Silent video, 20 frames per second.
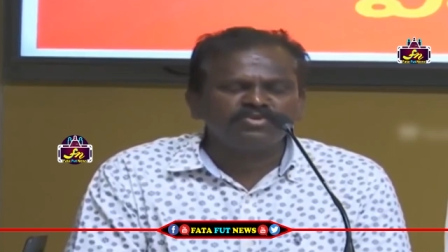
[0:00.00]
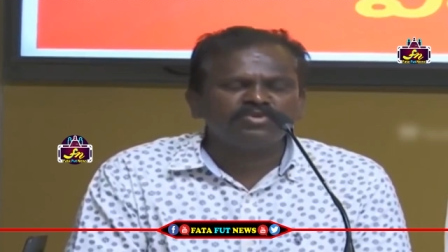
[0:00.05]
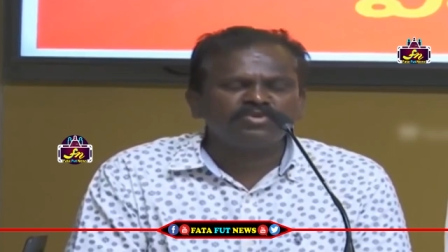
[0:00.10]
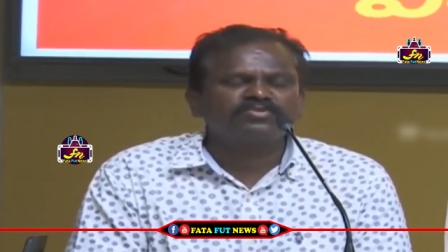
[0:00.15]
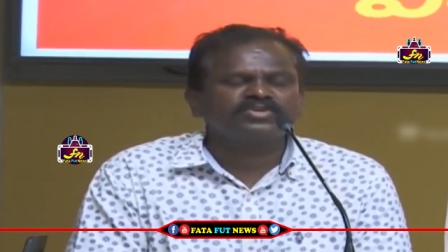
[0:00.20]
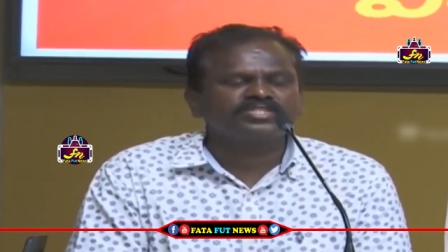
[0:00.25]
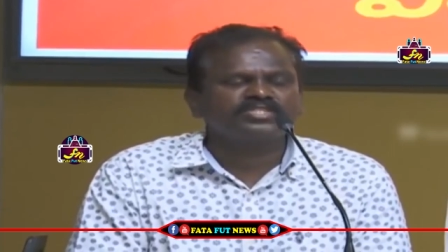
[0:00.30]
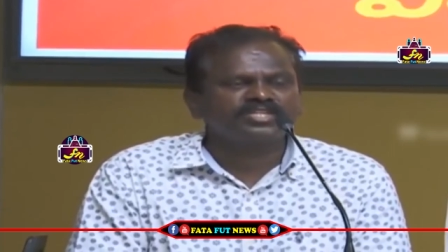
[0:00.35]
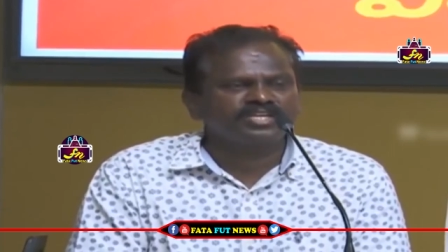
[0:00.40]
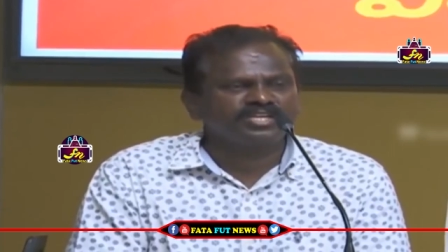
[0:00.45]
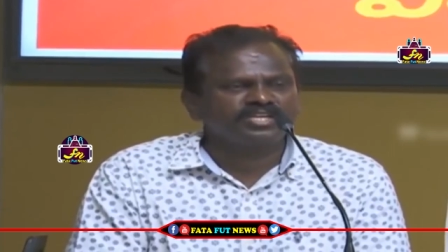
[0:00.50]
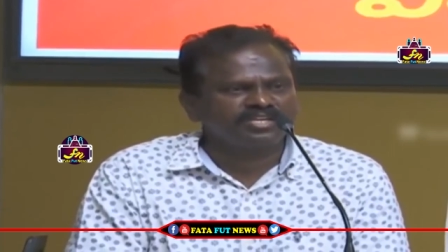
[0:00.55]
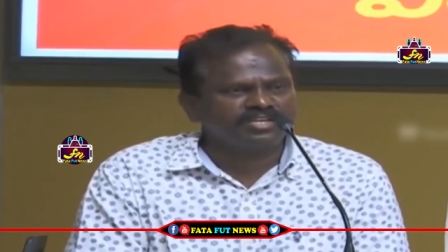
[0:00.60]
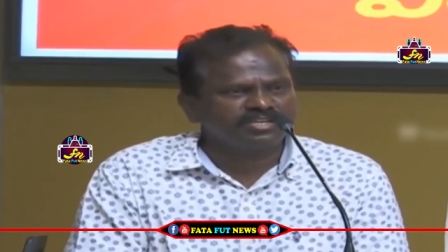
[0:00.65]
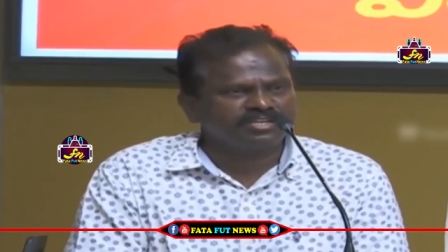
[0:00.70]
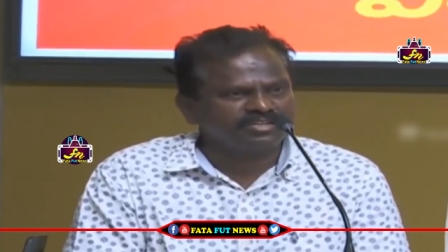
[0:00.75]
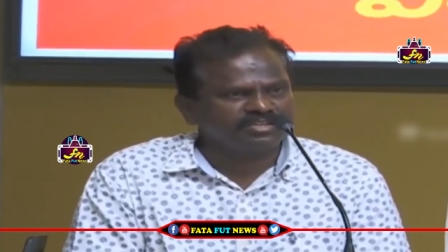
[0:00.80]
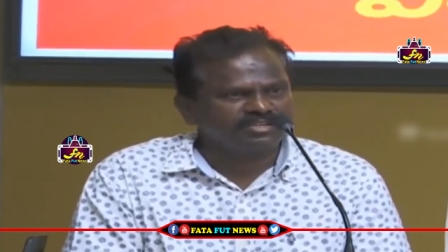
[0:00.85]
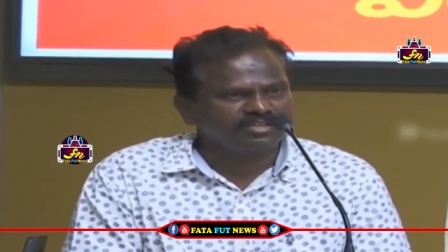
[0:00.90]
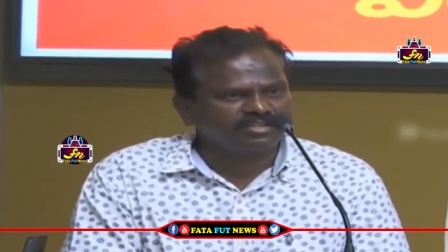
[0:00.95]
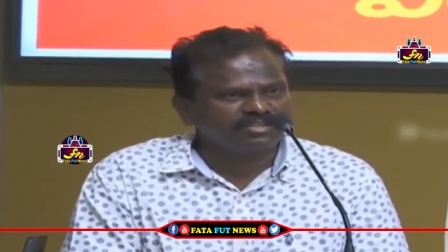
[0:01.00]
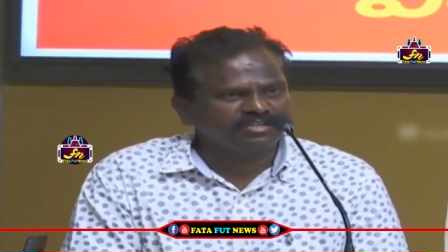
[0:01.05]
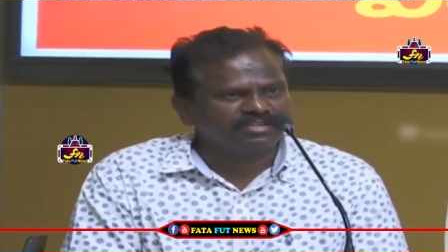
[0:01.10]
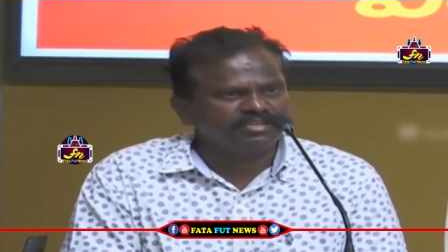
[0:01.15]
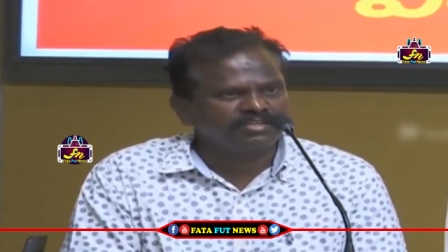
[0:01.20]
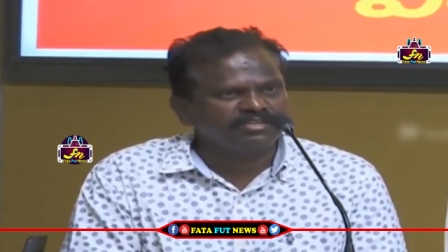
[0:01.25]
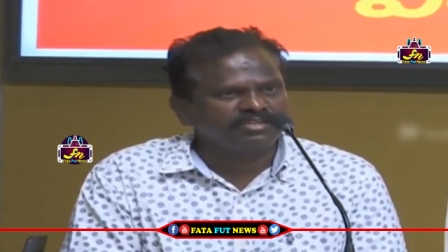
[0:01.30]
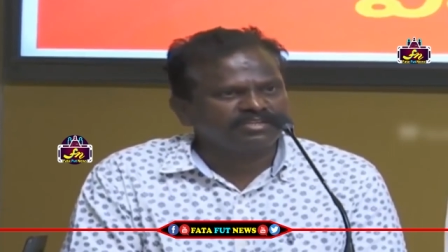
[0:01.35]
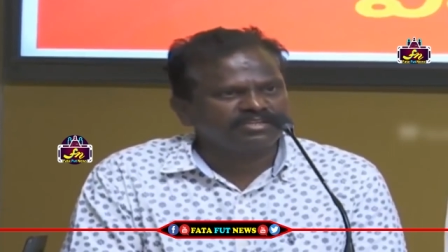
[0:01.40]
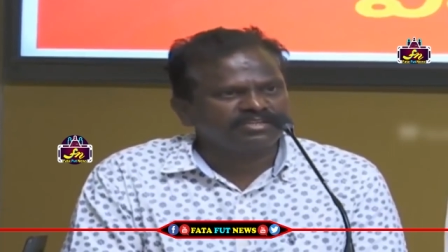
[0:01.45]
ఏ వ్యవస్థని
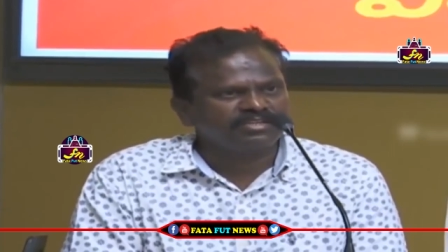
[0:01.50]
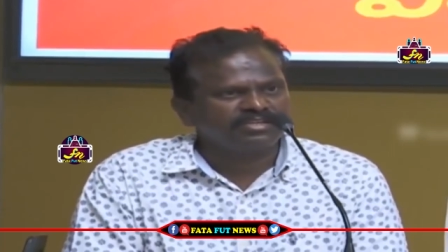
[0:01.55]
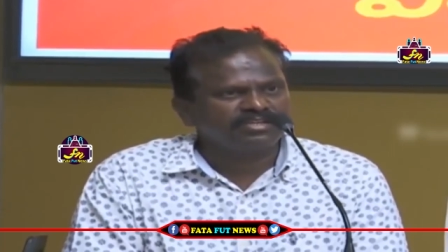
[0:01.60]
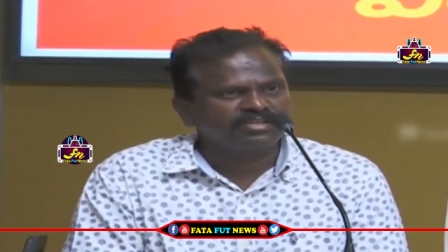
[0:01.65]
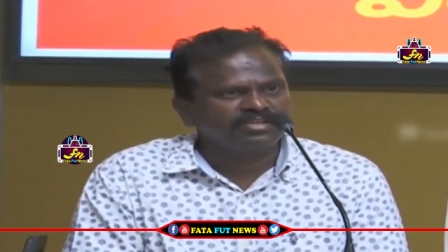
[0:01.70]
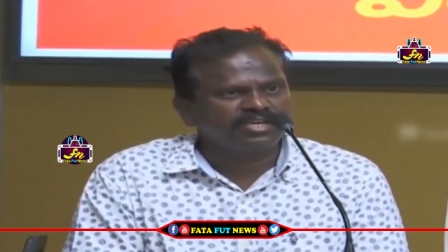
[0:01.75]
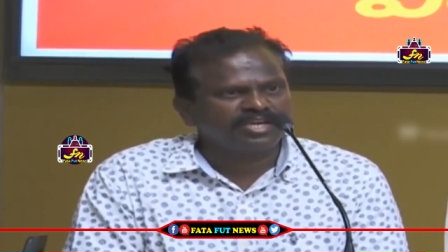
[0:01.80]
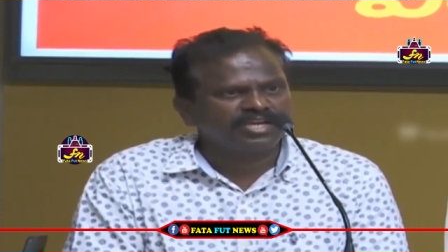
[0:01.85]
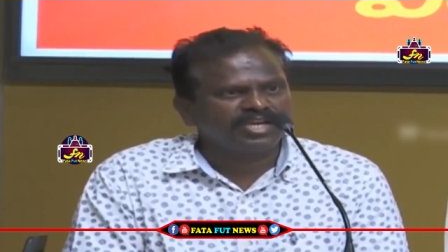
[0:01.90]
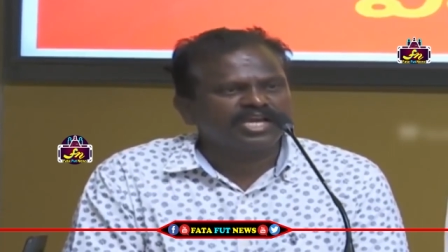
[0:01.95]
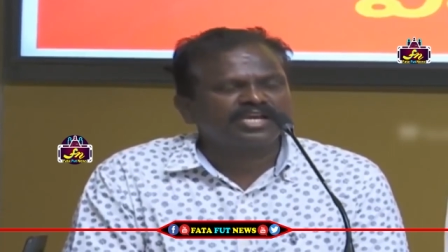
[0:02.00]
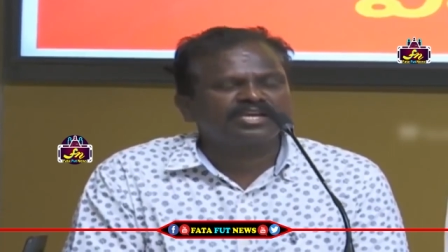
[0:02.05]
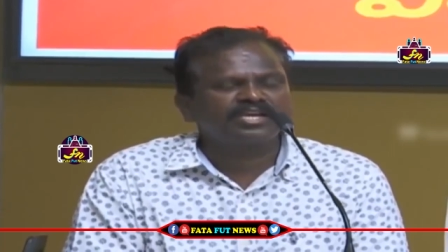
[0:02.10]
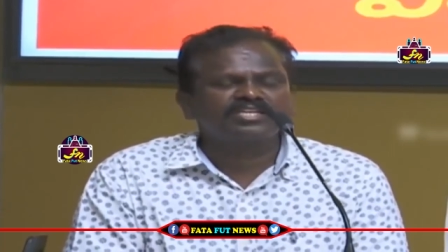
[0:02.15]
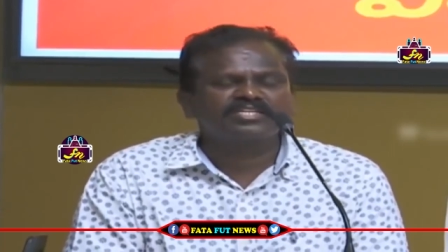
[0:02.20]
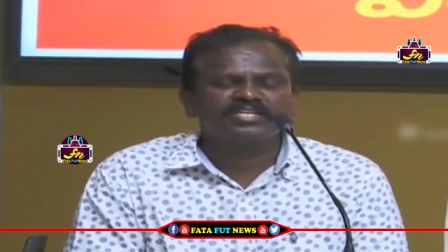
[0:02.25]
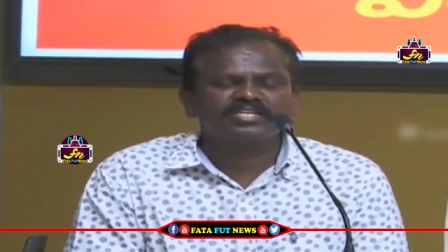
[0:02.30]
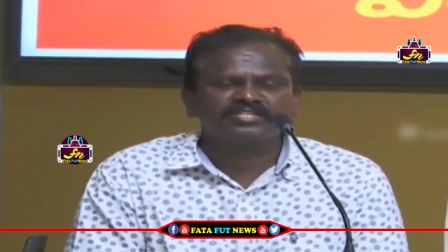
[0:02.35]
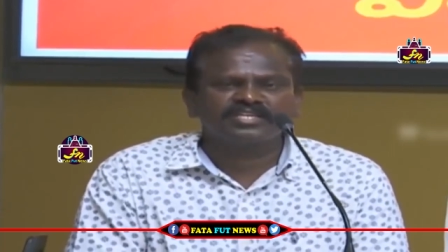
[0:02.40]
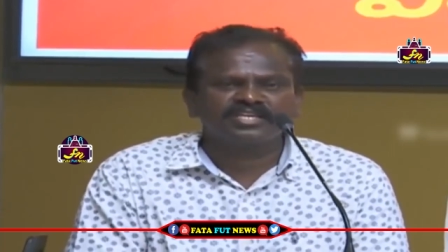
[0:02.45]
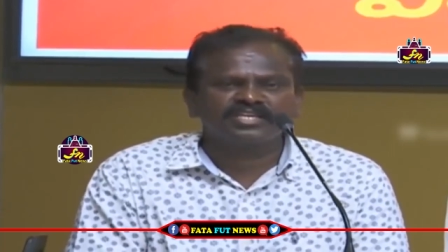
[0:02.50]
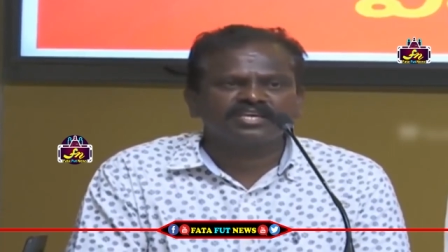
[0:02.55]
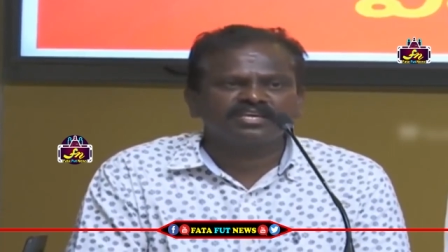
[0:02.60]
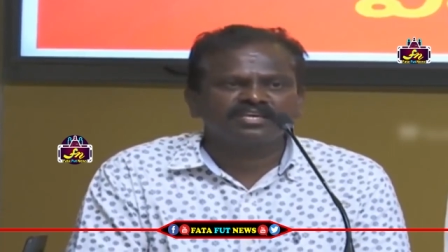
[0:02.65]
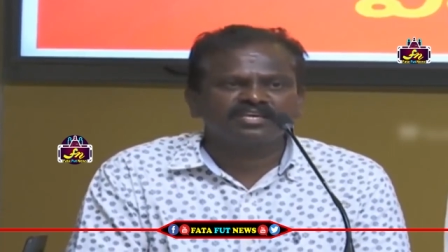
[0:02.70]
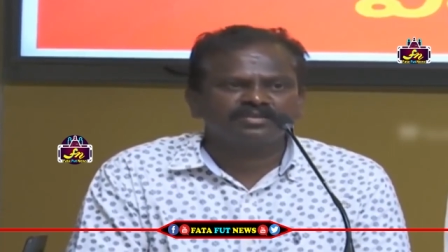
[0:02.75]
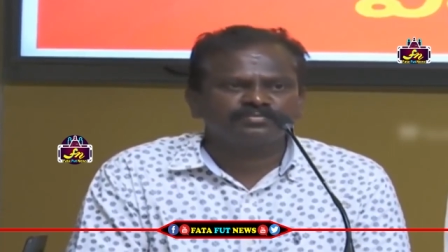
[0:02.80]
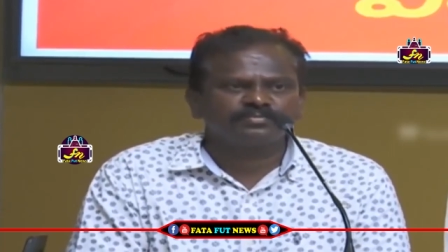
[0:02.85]
లెక్క చేసే